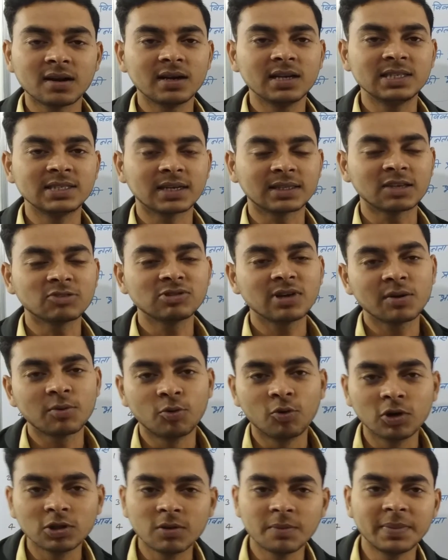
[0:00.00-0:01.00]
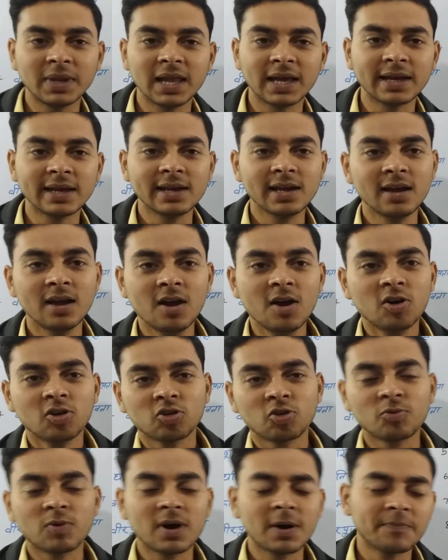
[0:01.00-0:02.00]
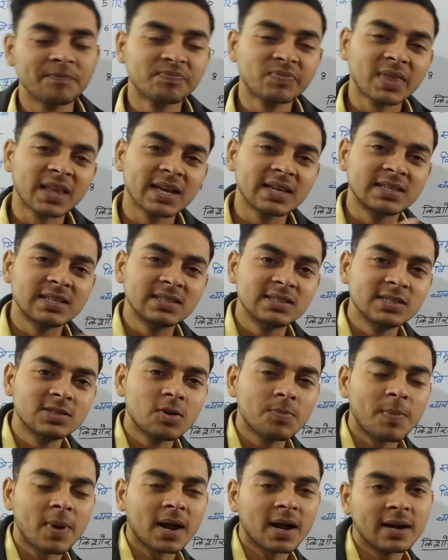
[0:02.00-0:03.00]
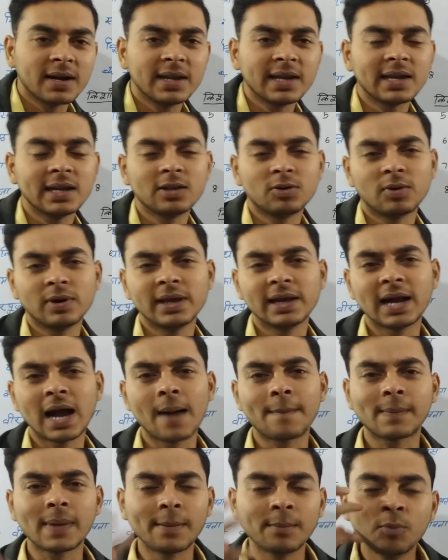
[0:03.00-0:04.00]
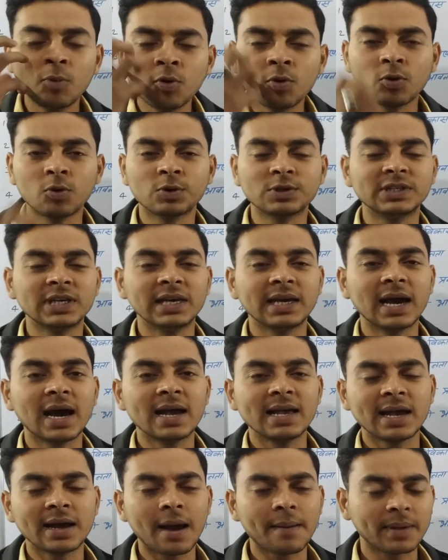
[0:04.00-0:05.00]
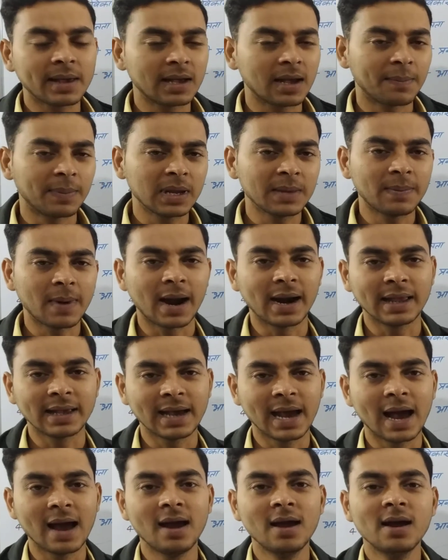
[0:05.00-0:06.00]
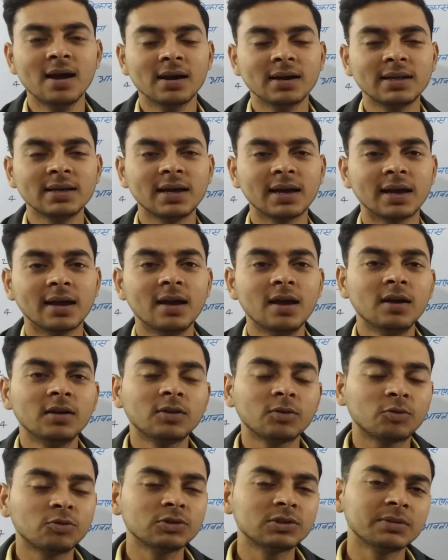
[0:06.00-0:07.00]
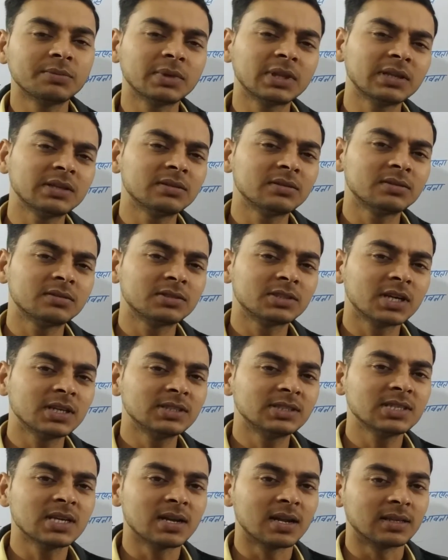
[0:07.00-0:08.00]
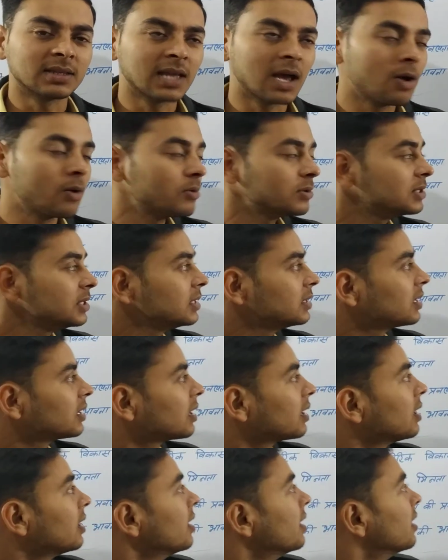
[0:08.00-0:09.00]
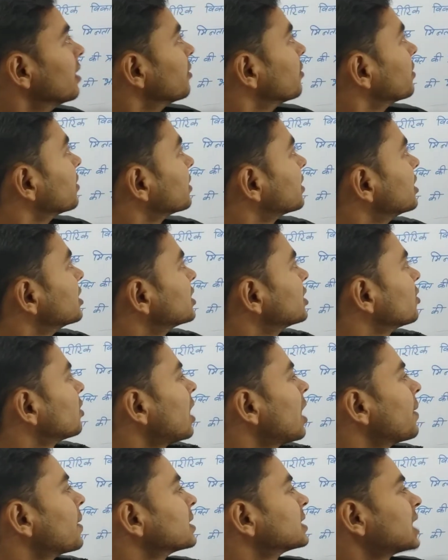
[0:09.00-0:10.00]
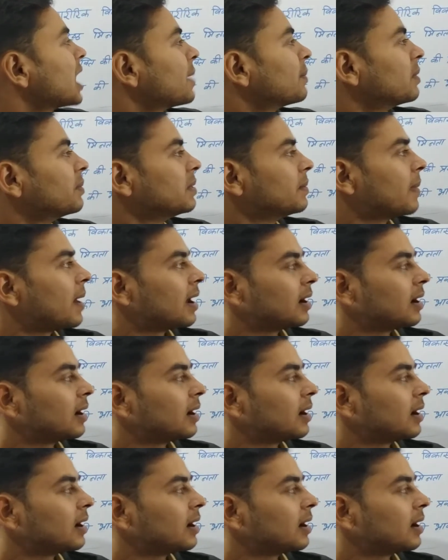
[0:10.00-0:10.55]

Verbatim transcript: रह नहीं सकता उसका गोद में भी लेंगे तो वह किसी चीज़ को पकड़ने के लिए दौड़ेगा आपका मुंह नोचेगा या आपके कपड़े फाड़ेगा ठीक है तो कुछ मतलब चंचल रहता उसी तरह किशोरावस्था में भी